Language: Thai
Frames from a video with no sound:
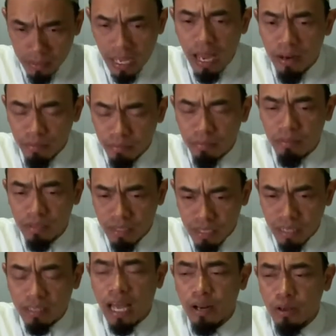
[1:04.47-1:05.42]
ทัน
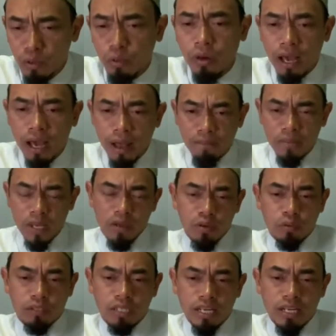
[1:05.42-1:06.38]
ยังทันอยู่นะใน
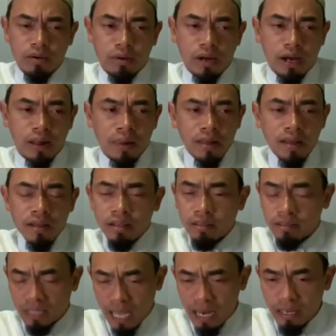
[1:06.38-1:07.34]
ยุคที่เรียกว่า
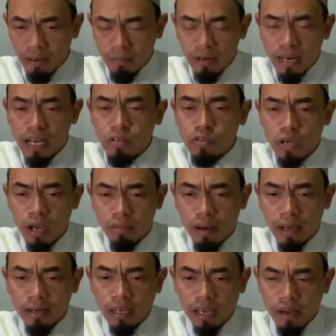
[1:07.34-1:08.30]
ทันกับบรรดาซา
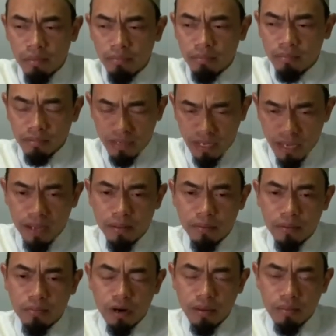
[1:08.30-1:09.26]
บัตนะครับนะ
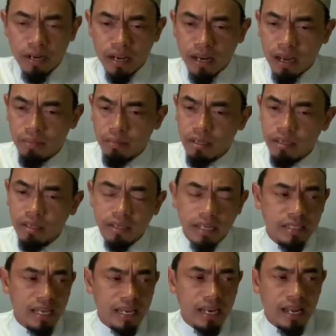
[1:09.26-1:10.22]
อิบราฮิมบินอาดัมคือหนึ่ง
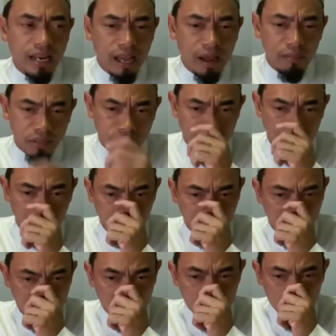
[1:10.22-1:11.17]
ในท่านนั้นนะครับ อินชาอัลลอฮ์
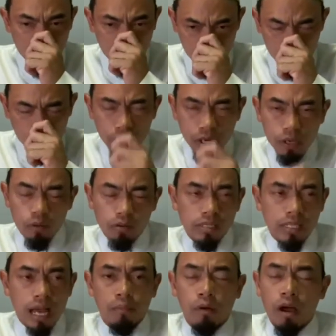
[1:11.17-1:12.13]
นะอยู่ในยุค
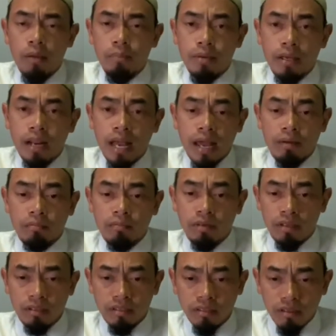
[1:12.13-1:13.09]
300 ปีแรก
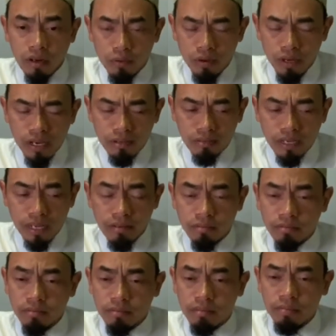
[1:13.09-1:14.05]
หรือเราเรียกกัน
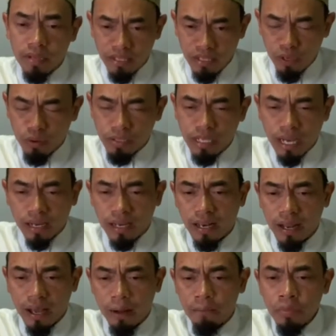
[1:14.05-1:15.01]
เป็นที่รู้จักกั
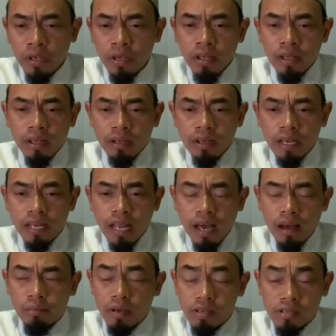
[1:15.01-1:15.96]
นนะ ใน
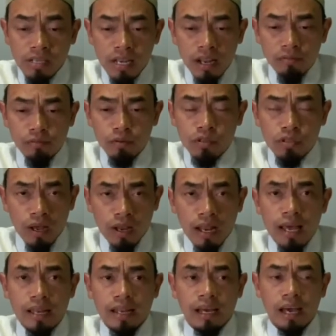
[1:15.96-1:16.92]
นามอัสลัฟุซอล
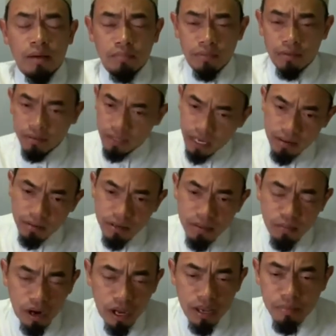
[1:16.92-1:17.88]
แลนะครับท่าน
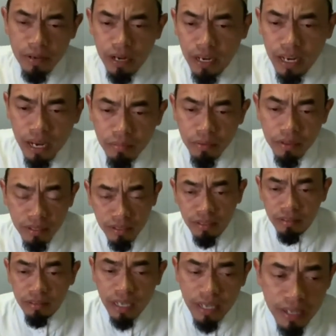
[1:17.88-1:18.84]
อิบราฮิมบินอาดัมคือ
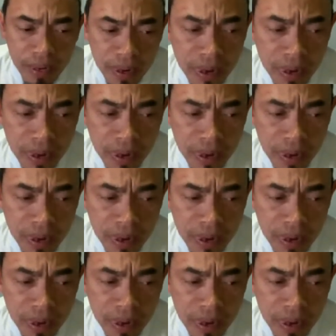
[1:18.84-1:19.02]
หนึ่งใน